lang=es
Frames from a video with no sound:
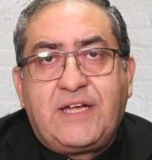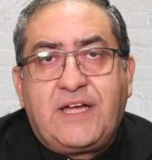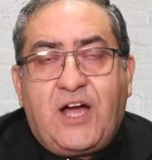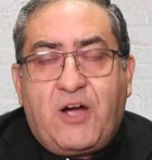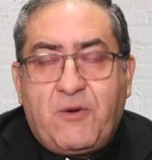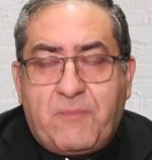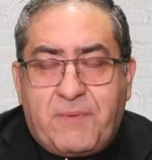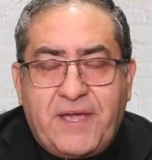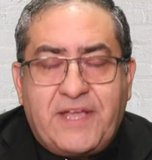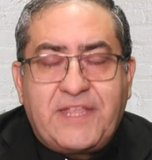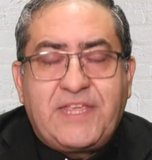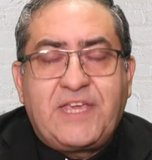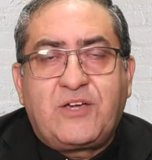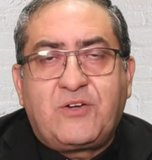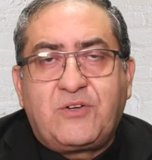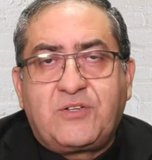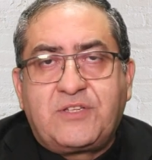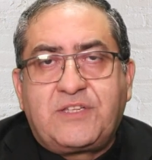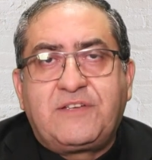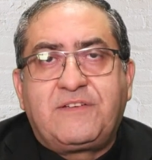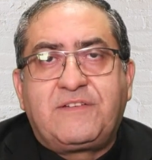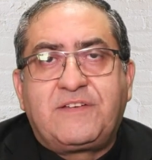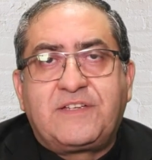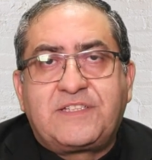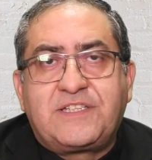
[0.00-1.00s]
Aupea
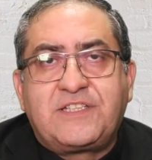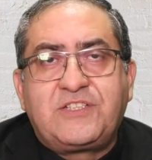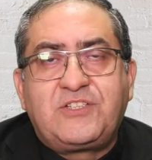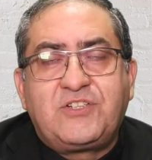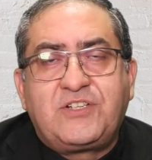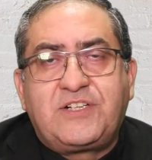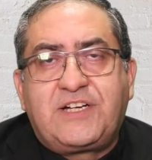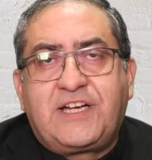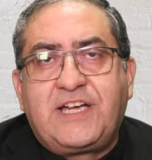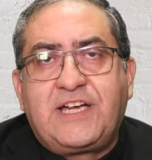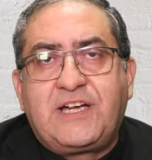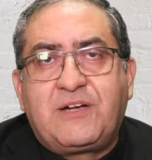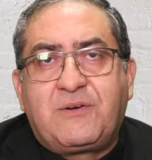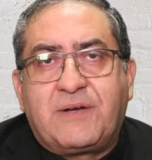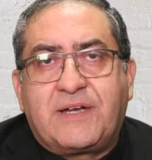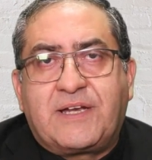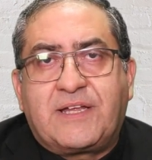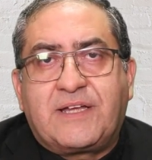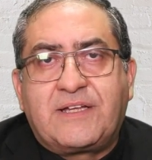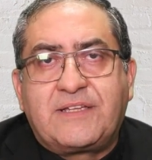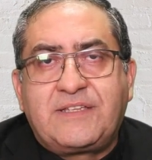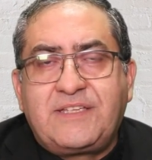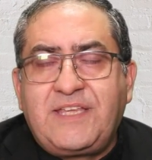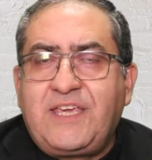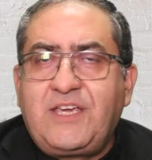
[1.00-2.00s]
me dice yo que
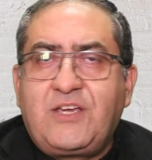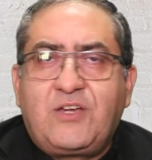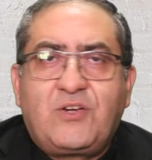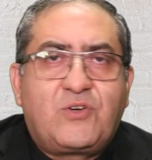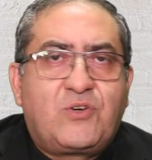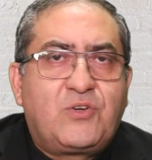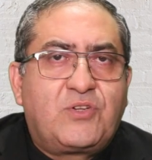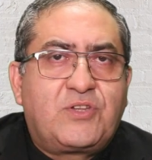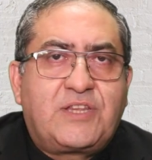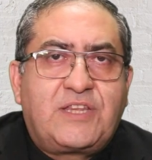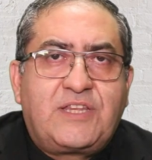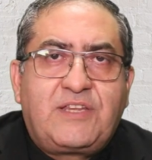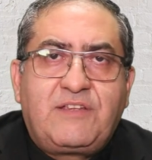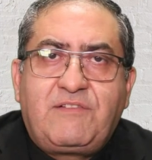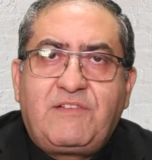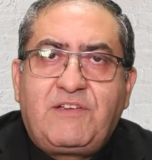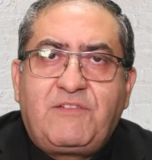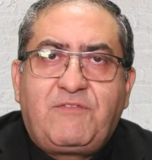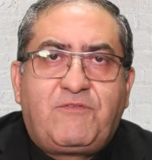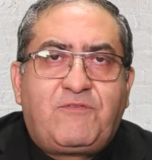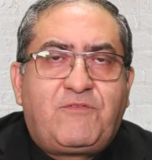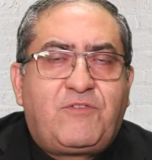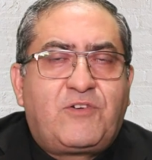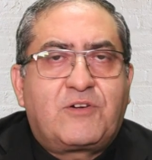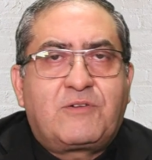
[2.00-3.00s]
fuera. me
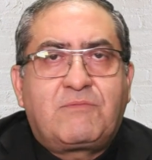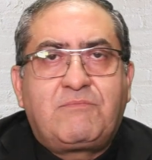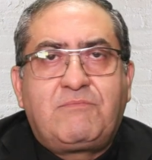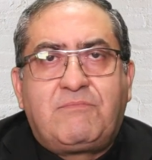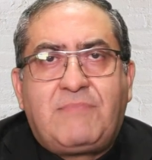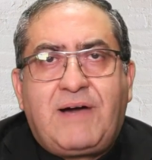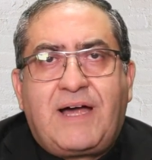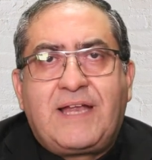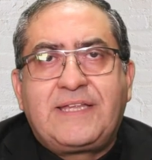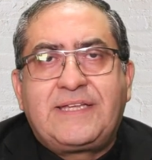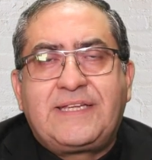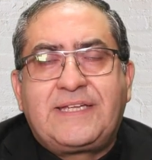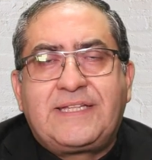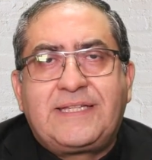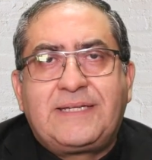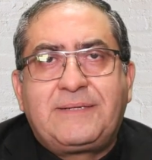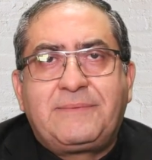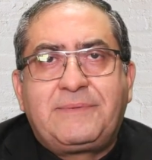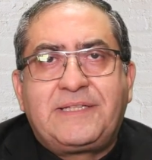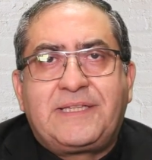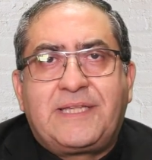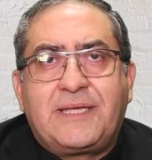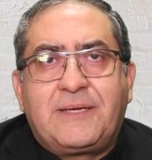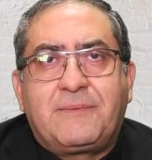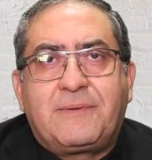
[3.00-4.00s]
formal ñande
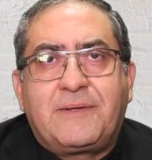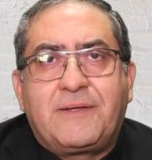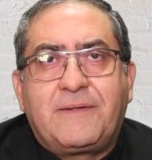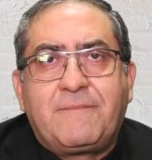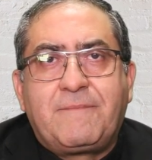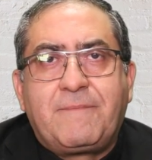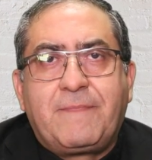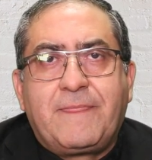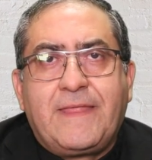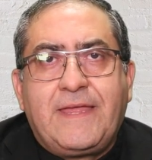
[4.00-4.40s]
apitebe.